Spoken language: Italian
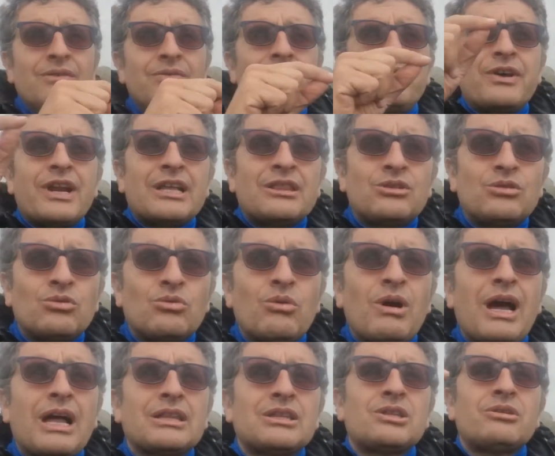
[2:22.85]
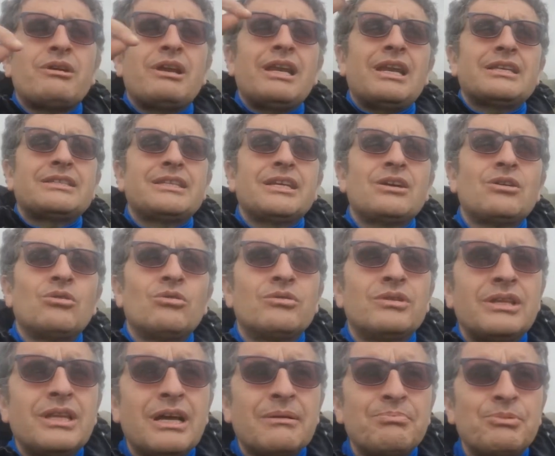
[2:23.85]
fratto 4 alla
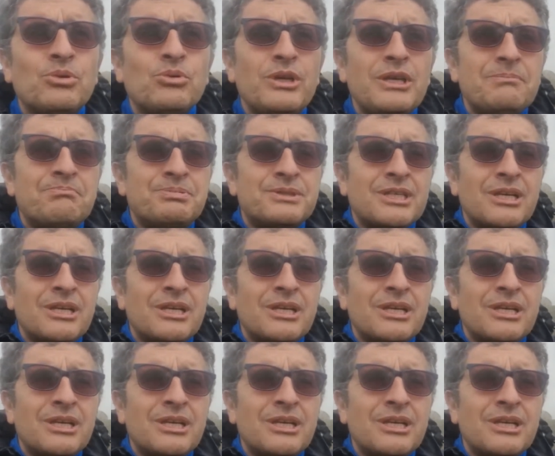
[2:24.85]
seconda più y